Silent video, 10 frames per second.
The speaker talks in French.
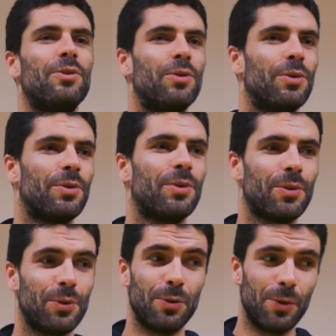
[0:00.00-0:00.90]

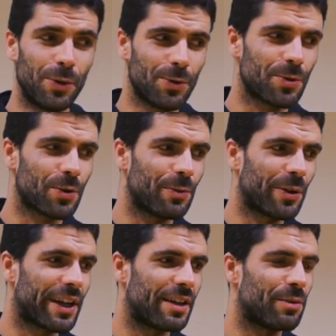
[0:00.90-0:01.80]
de, l'eau
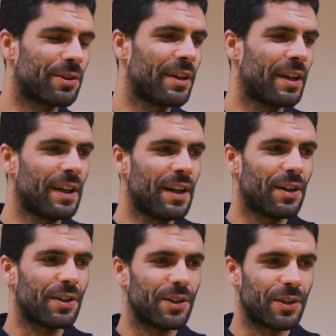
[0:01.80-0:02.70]
justement également.
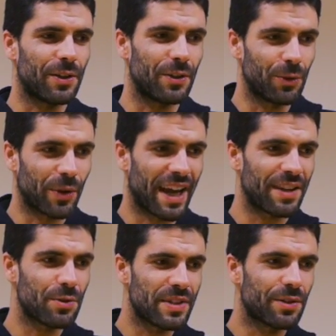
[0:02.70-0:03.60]
Euh, donc
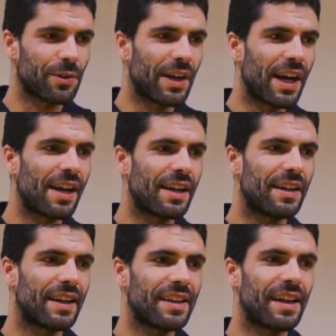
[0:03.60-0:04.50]
à ce titre-là,
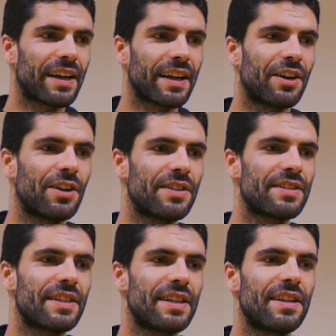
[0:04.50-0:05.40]
la terre agricole,
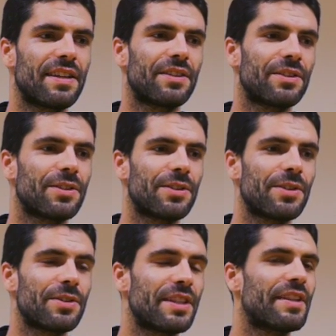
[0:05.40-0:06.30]
c'est
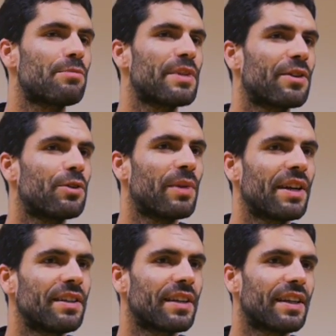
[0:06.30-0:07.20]
euh, un bien
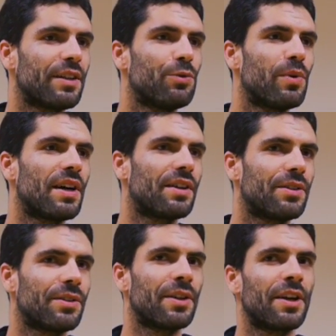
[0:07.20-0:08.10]
commun qui doit,
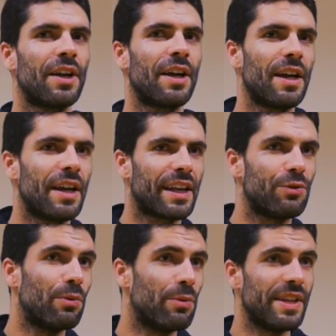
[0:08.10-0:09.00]
euh, qui
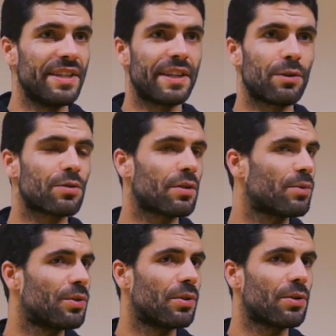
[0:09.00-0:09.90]
doit mobiliser
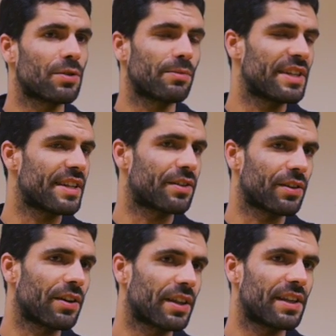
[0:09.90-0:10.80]
l'ensemble des
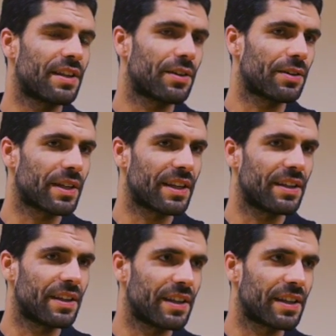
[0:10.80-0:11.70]
acteurs qui,
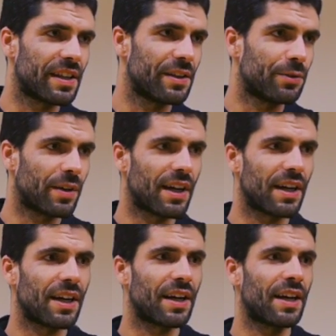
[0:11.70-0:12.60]
qui, ont
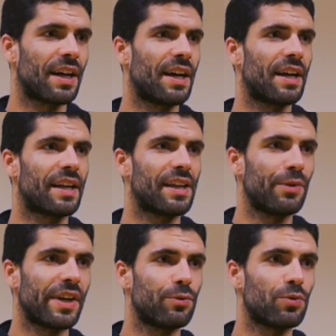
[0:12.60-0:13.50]
qui
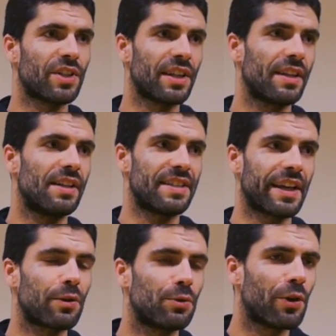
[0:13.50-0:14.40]
ont à y toucher, les
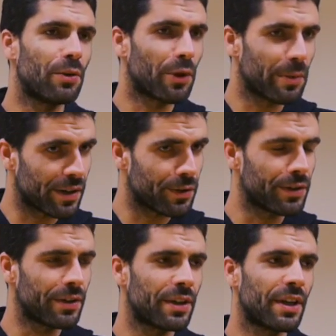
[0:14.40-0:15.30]
agriculteurs en premier lieu,